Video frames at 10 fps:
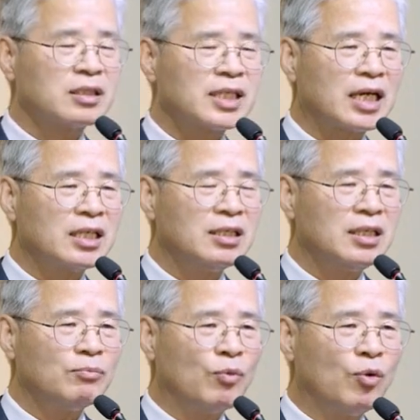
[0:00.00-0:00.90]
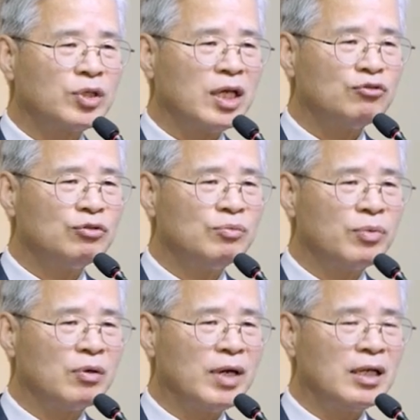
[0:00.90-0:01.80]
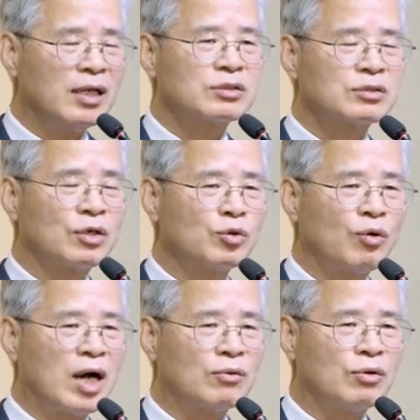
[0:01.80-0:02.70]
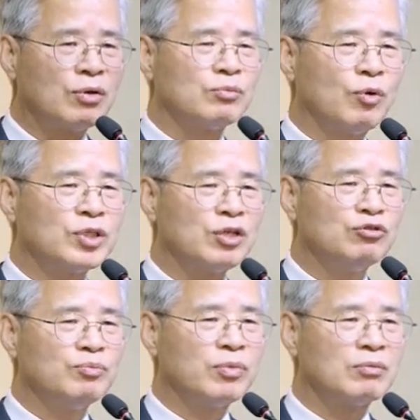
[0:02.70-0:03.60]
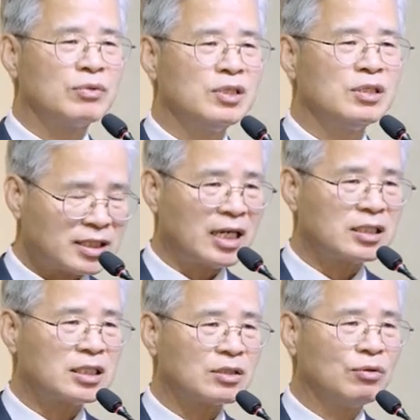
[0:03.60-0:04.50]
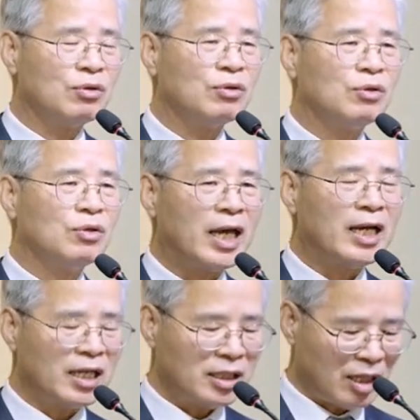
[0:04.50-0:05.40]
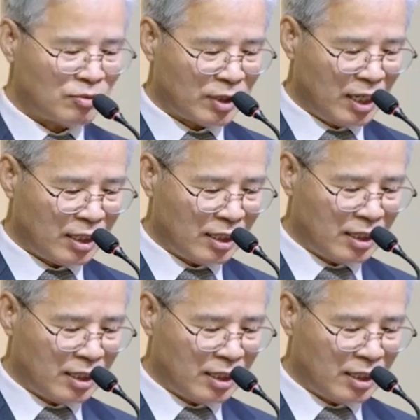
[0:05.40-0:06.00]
자기들이 모세율법에 정통하고 모세율법을 가르치고 행하기 때문에